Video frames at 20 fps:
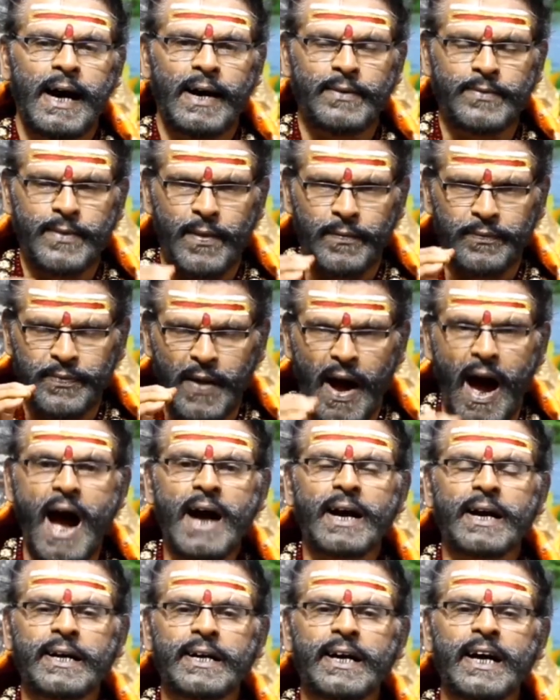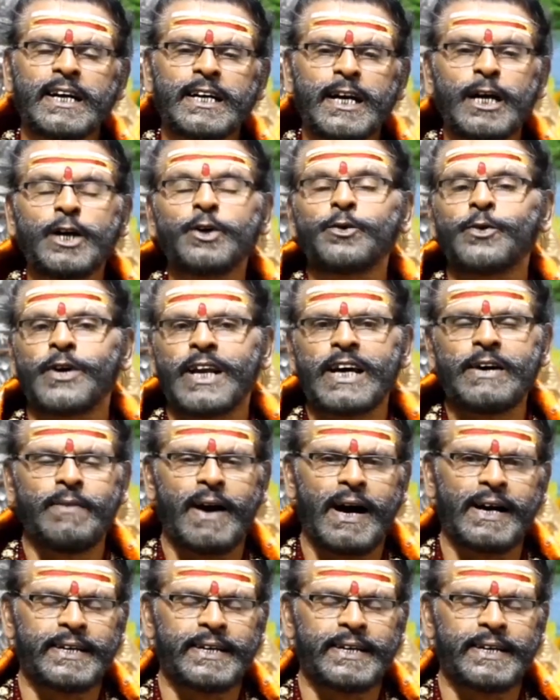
அந்த தாக்கங்கள் குறைவாக